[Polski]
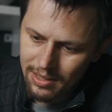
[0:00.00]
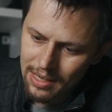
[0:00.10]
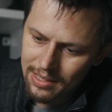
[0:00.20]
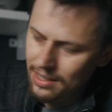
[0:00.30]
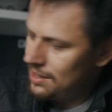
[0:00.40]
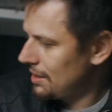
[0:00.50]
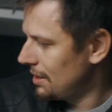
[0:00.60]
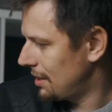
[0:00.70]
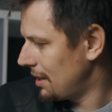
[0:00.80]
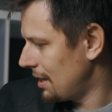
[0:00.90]
jest ich
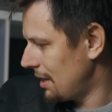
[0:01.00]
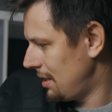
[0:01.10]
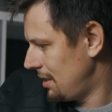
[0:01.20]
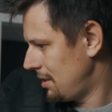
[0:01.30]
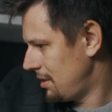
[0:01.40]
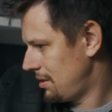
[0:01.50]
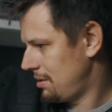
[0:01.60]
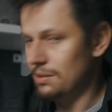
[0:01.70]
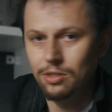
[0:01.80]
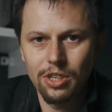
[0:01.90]
kilka.
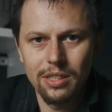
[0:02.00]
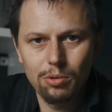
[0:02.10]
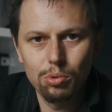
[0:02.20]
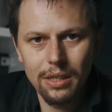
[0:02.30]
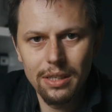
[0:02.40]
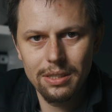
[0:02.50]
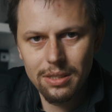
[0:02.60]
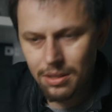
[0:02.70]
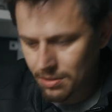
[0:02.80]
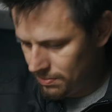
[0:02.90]
Jeszcze jedna tutaj
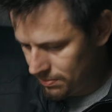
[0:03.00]
jest